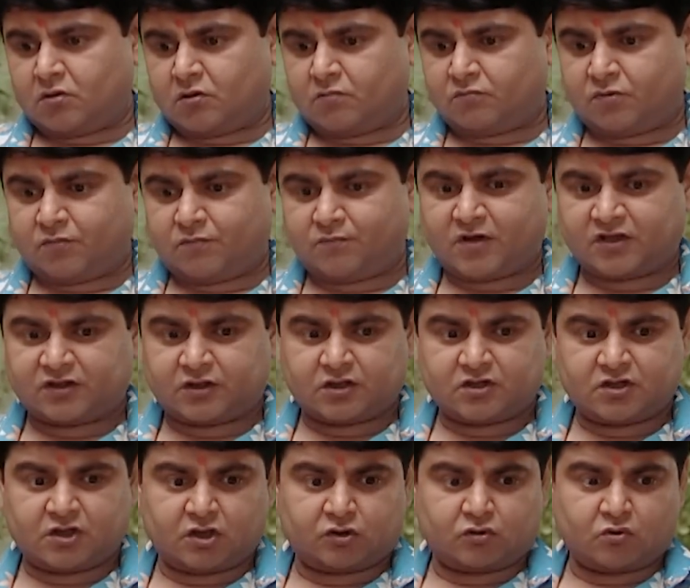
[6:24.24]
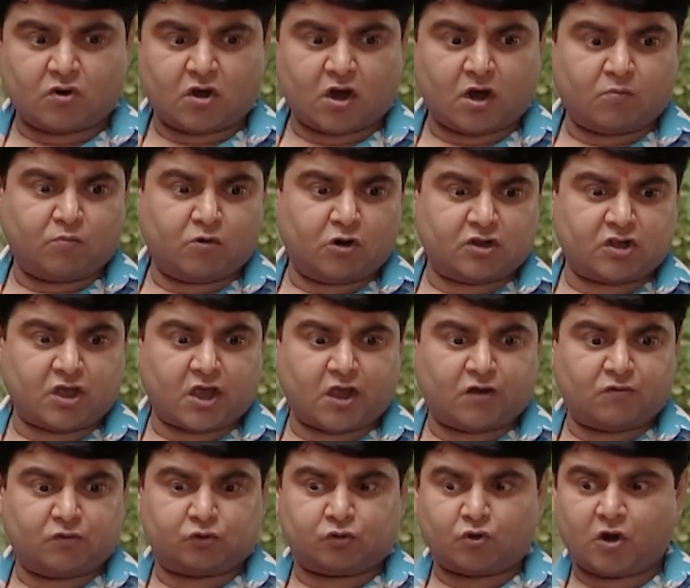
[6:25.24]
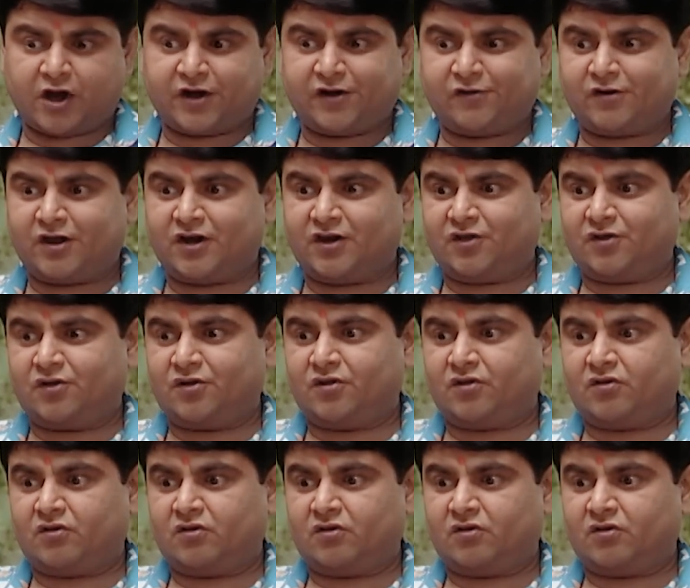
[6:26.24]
हम्म। माता जी ने तो हाँ बोल दिया है वो तो आने वाली है